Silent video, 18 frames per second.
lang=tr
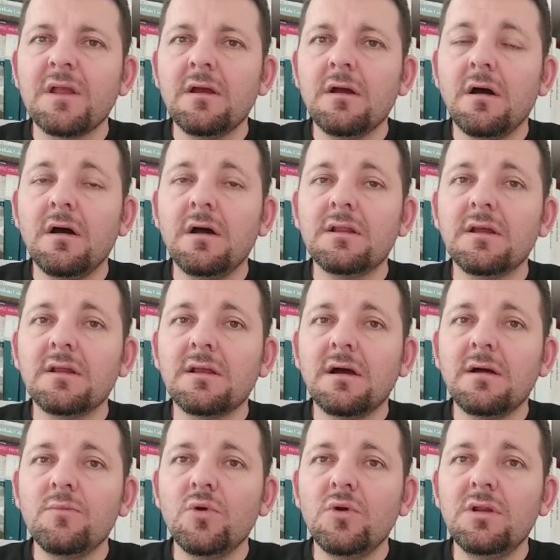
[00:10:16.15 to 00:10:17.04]
e,
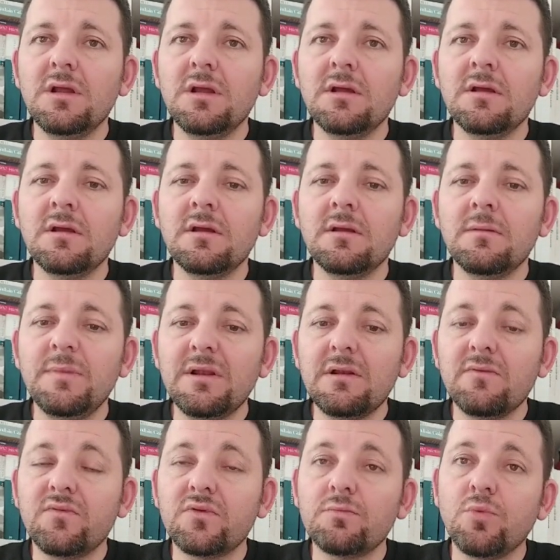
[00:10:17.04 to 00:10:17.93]
adeta böyle e,
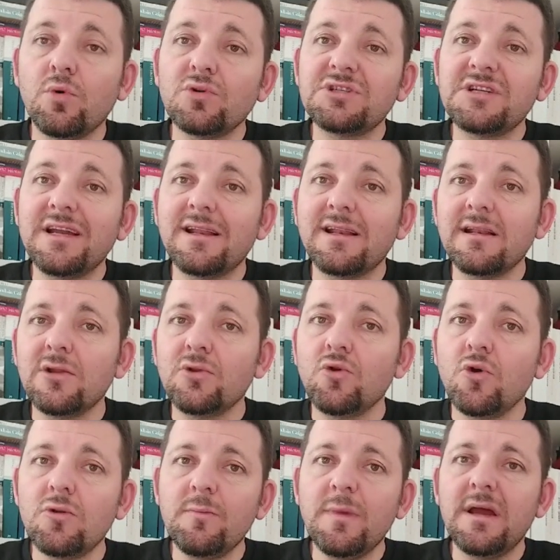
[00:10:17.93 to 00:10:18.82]
bir futbol
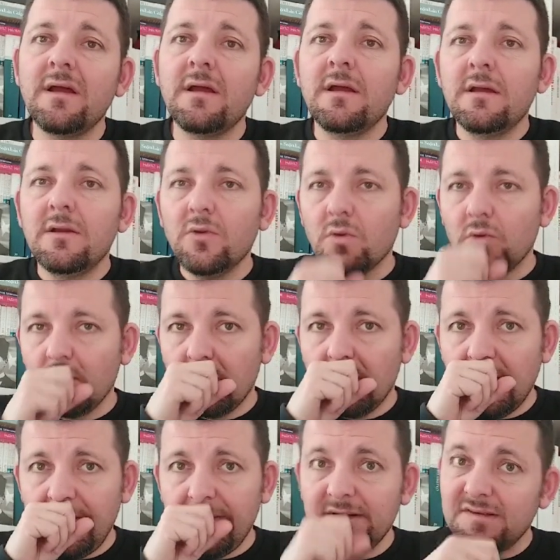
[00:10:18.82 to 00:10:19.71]
şehrine dönme
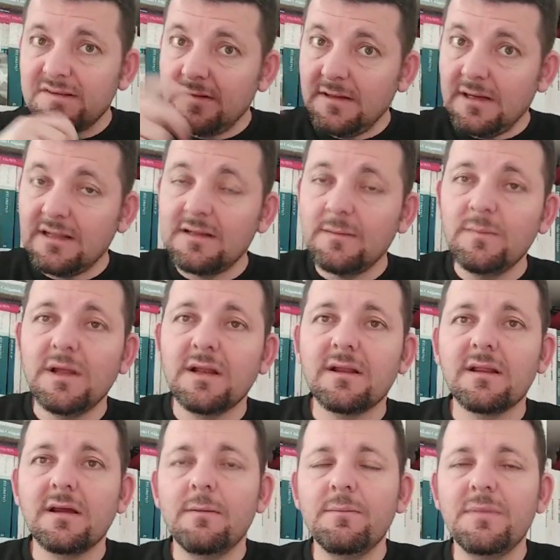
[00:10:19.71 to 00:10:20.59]
yolunda hızlı
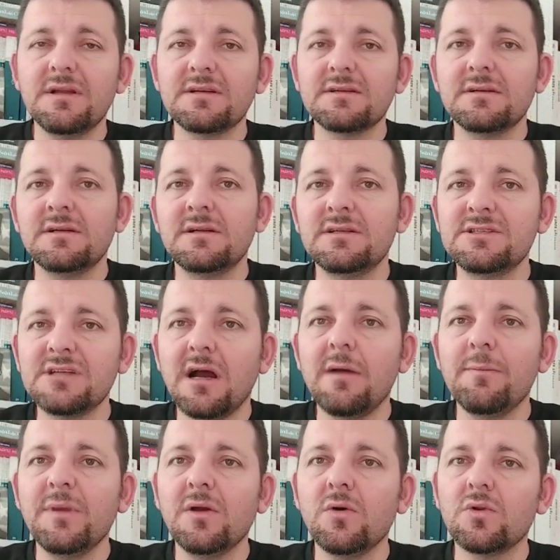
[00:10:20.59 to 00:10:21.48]
adımlar atan bir e,
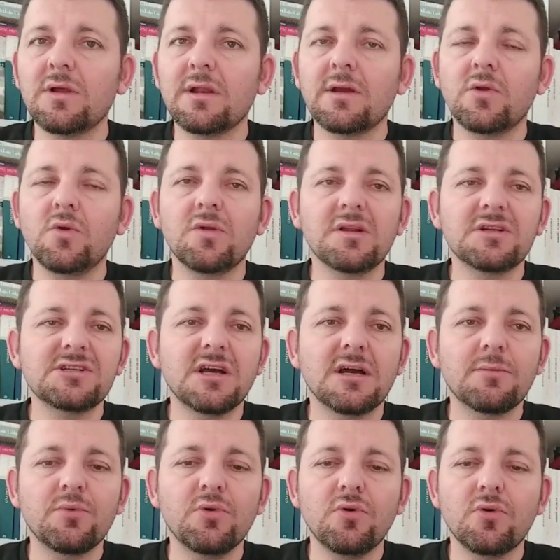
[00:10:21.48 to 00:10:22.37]
camia olarak göze
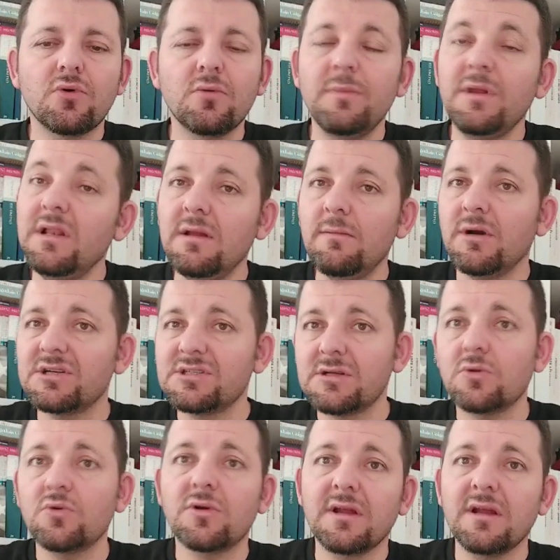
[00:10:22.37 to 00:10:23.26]
çarpıyordu. Milli
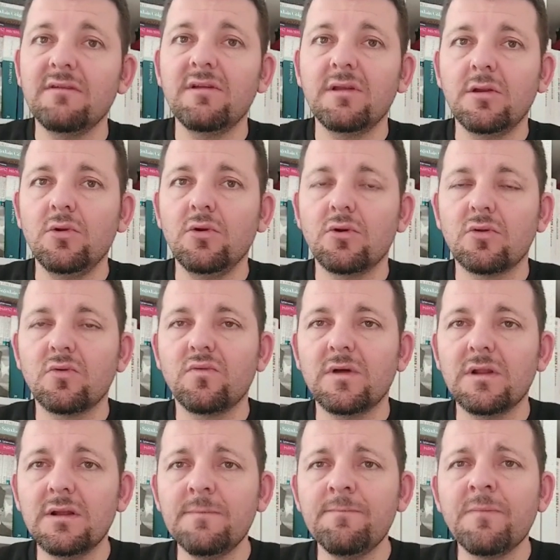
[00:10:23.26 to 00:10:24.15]
maçlar oraya veriliyordu
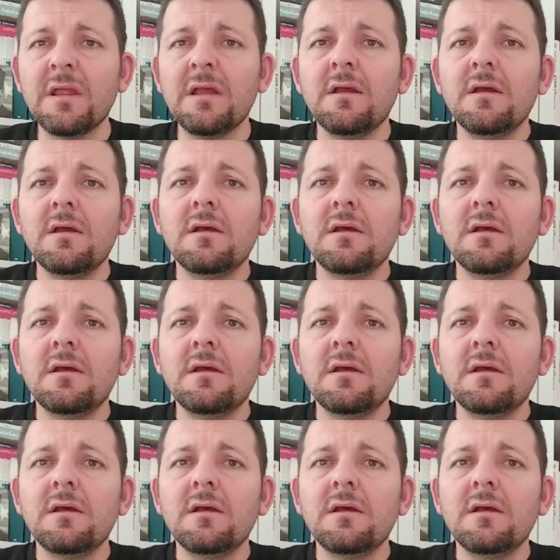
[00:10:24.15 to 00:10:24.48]
falan.